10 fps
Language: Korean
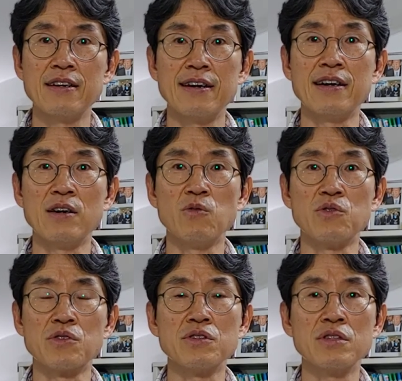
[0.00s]
아,
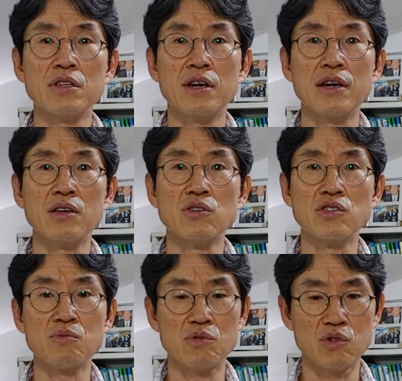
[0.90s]
오늘은
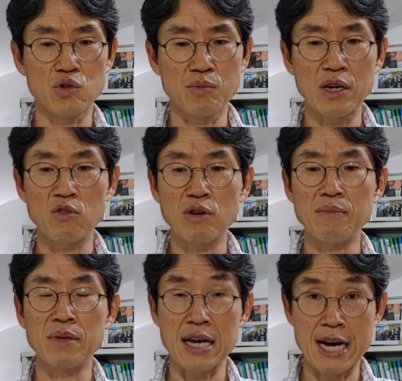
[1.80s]
연습을 좀 하려고
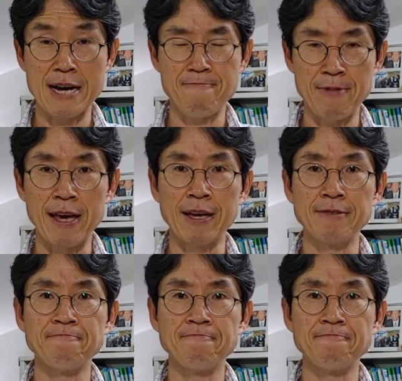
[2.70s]
합니다. 네.